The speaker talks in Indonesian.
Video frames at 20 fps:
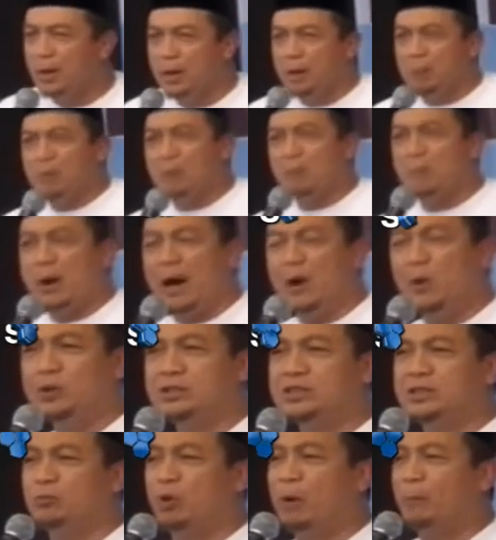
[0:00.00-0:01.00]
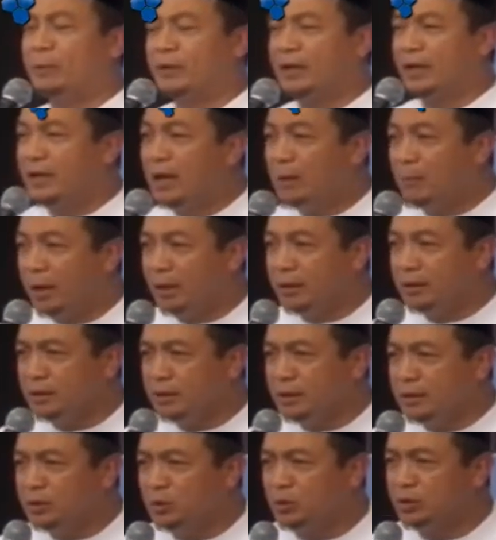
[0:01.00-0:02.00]
membangun sebuah peradaban
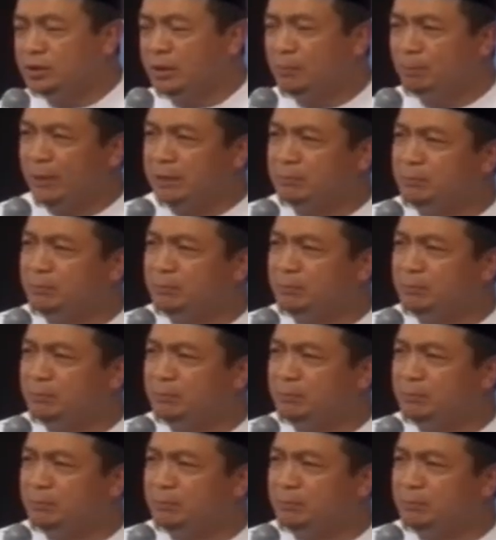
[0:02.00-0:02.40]
itu tempat